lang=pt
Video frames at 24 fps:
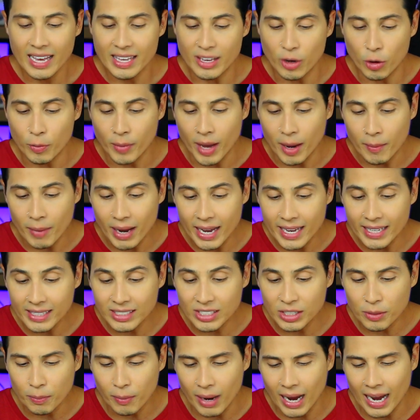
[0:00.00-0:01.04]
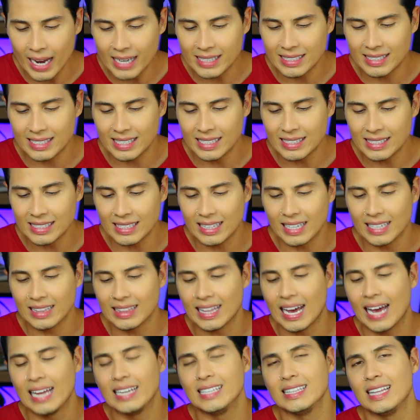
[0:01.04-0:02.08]
e eu me amarrei demais esse
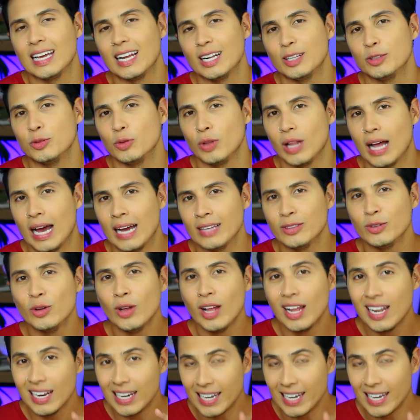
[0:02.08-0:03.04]
detalhe dela do lado.